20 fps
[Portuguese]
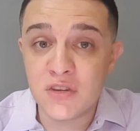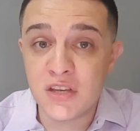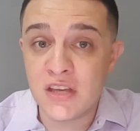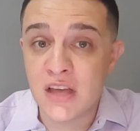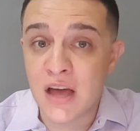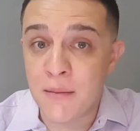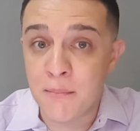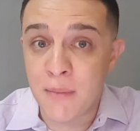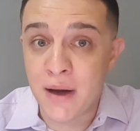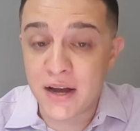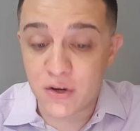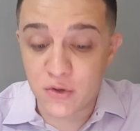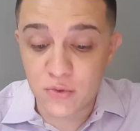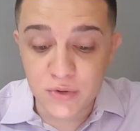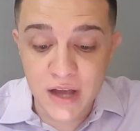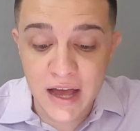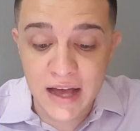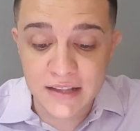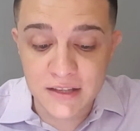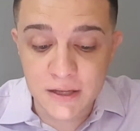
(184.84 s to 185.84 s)
e
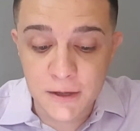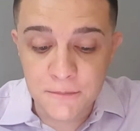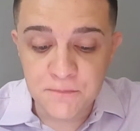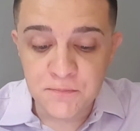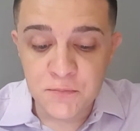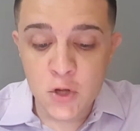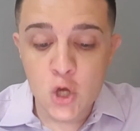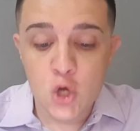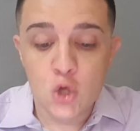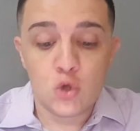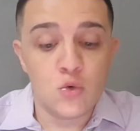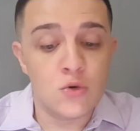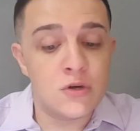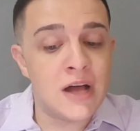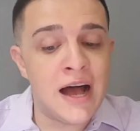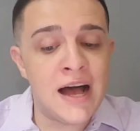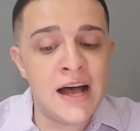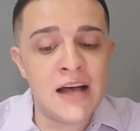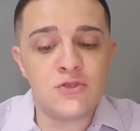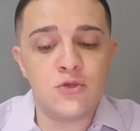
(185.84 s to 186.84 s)
amargurada. No
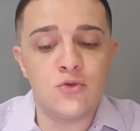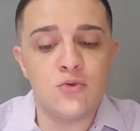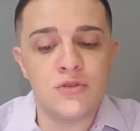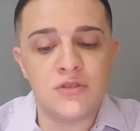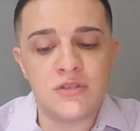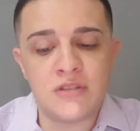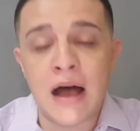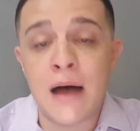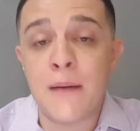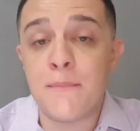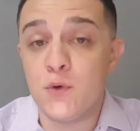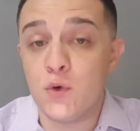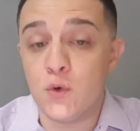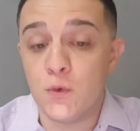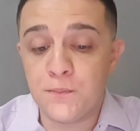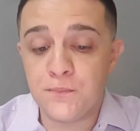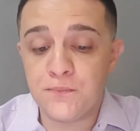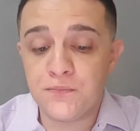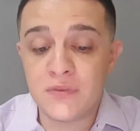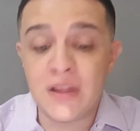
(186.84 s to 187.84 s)
caso do
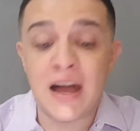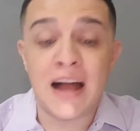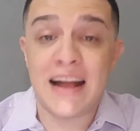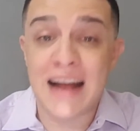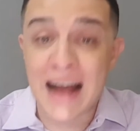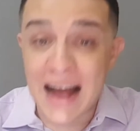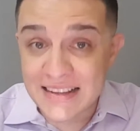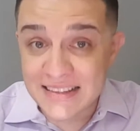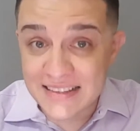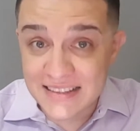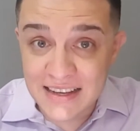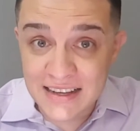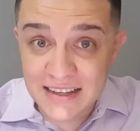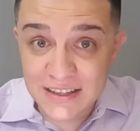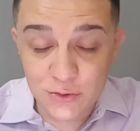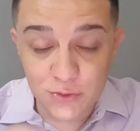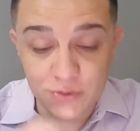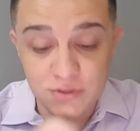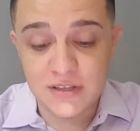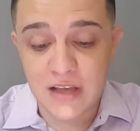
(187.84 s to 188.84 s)
sábio, na casa
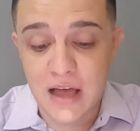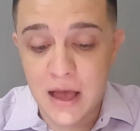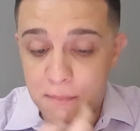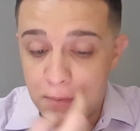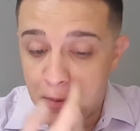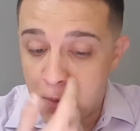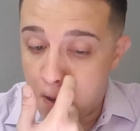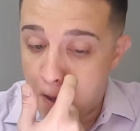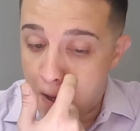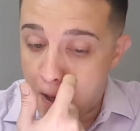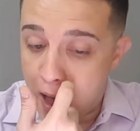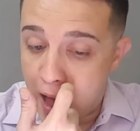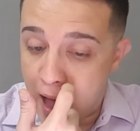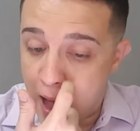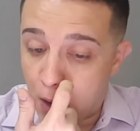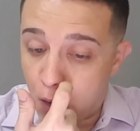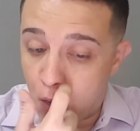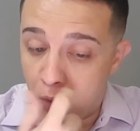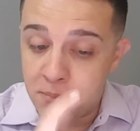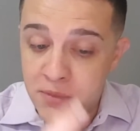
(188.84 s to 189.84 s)
do sábio,
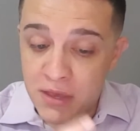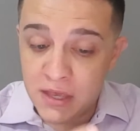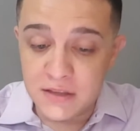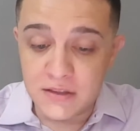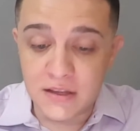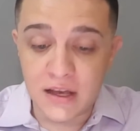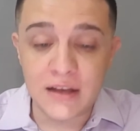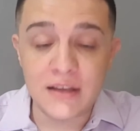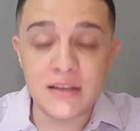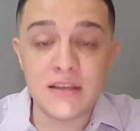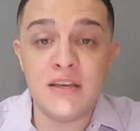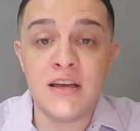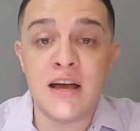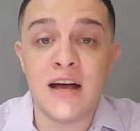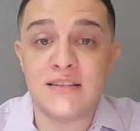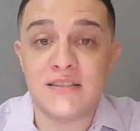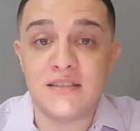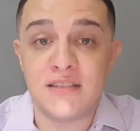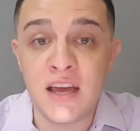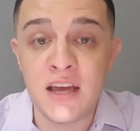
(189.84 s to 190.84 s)
a comida e
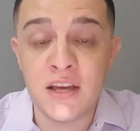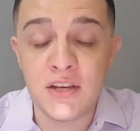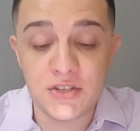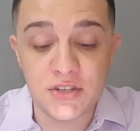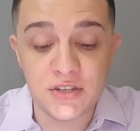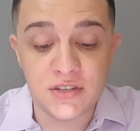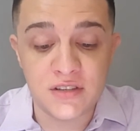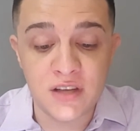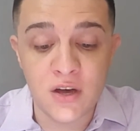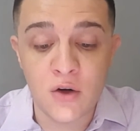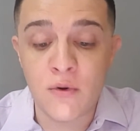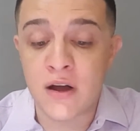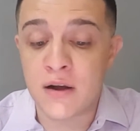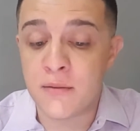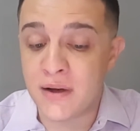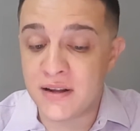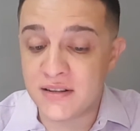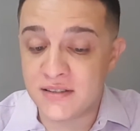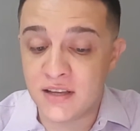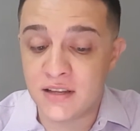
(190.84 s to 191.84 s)
azeite são
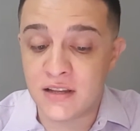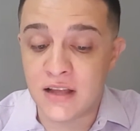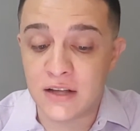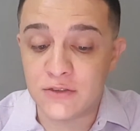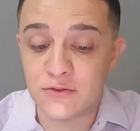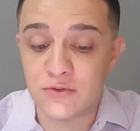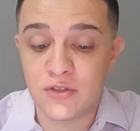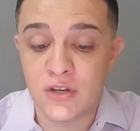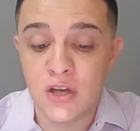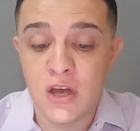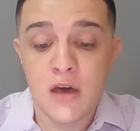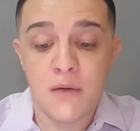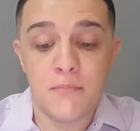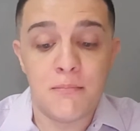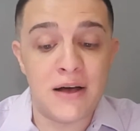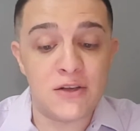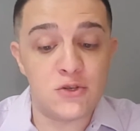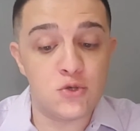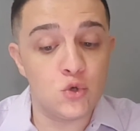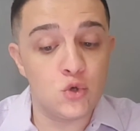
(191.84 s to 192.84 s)
armazenados,
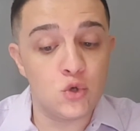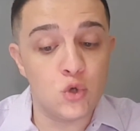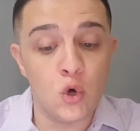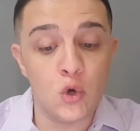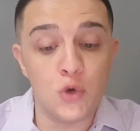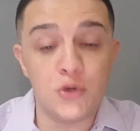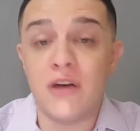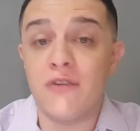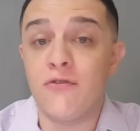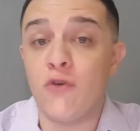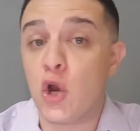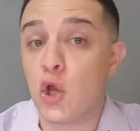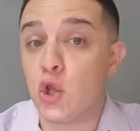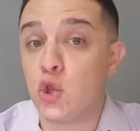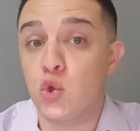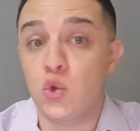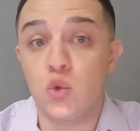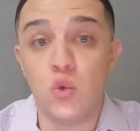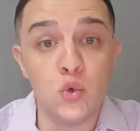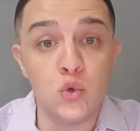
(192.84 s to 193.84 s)
mas o tolo devora
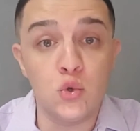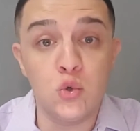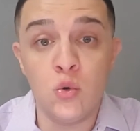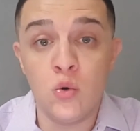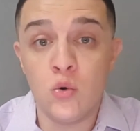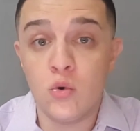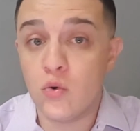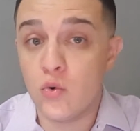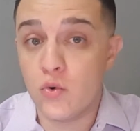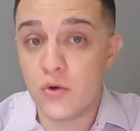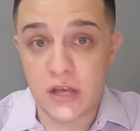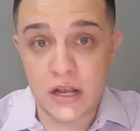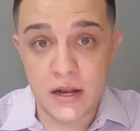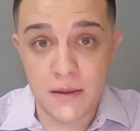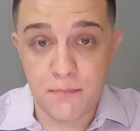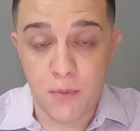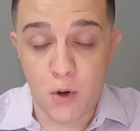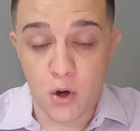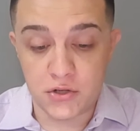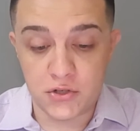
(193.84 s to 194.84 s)
tudo o que
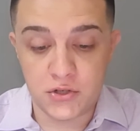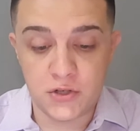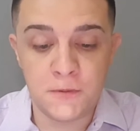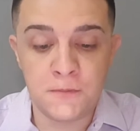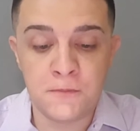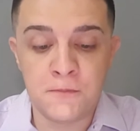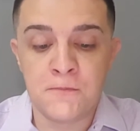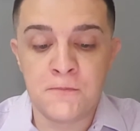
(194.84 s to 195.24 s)
ele pode.